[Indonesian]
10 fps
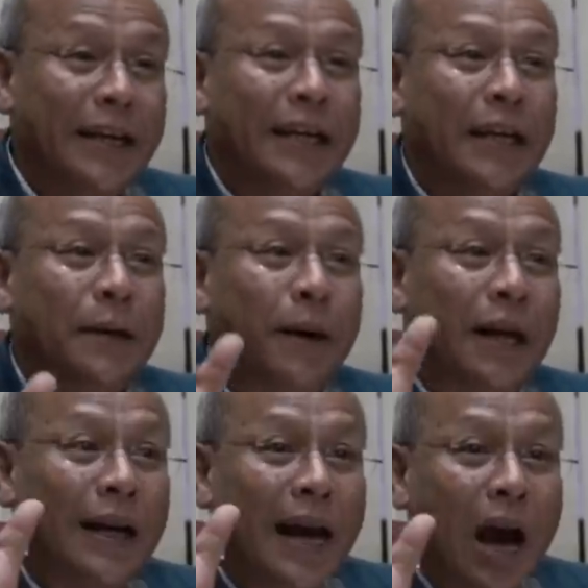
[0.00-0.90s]
ya ke east
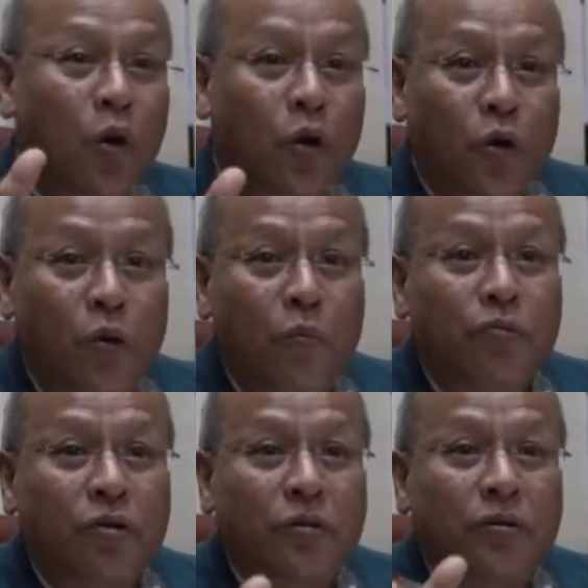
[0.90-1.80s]
castles district barak
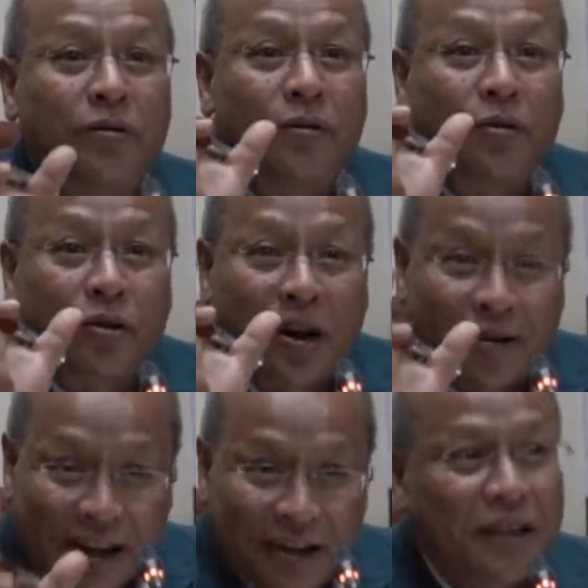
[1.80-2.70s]
away kum ke red
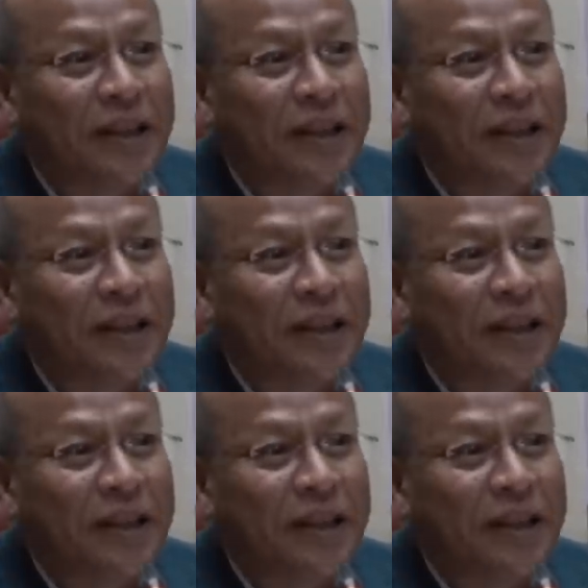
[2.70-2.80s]
zone